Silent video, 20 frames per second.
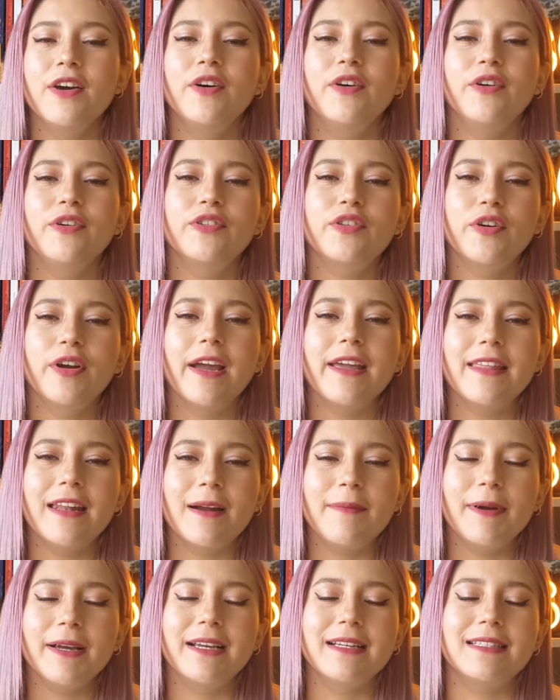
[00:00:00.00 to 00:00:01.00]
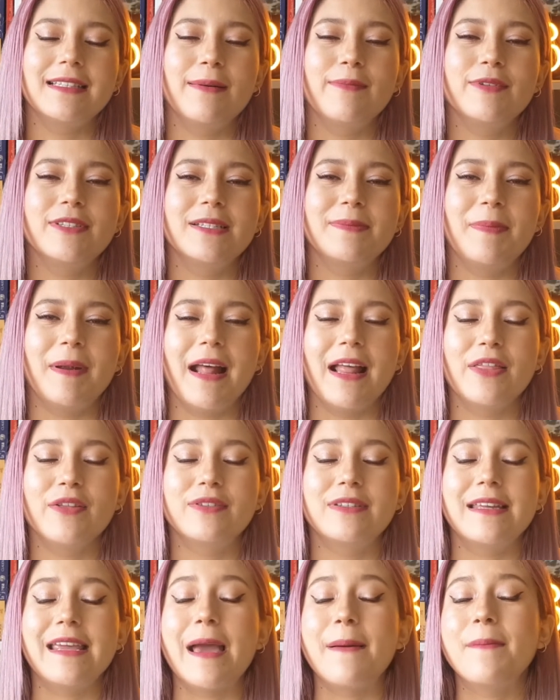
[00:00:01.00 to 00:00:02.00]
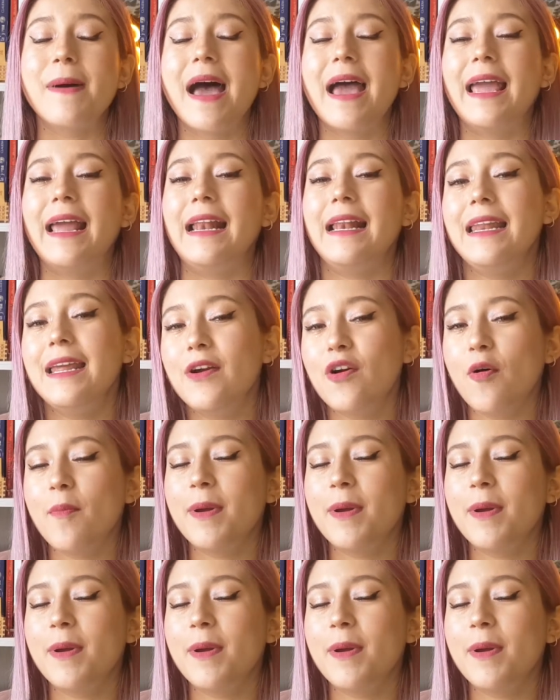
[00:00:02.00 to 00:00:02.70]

Otro K-drama que estamos esperando se llama El hijo